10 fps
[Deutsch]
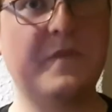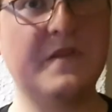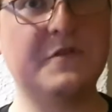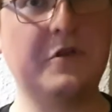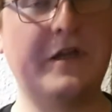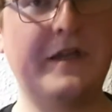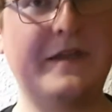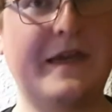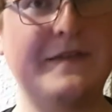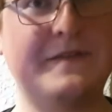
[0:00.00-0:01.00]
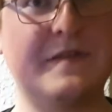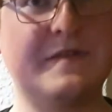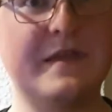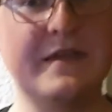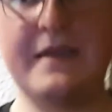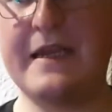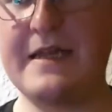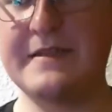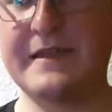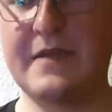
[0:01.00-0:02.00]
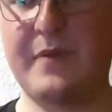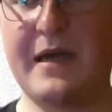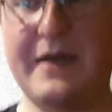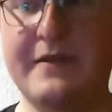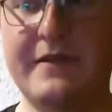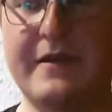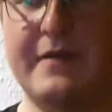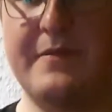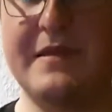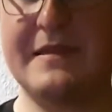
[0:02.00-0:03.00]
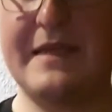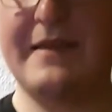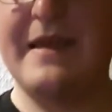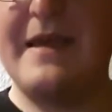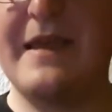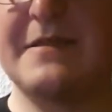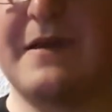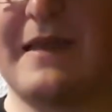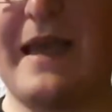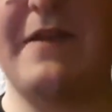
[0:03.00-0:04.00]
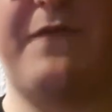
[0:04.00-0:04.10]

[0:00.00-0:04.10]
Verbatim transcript: So Leute, da ist das Ding in all seiner Pracht. Ähm, ihr seht, es war kein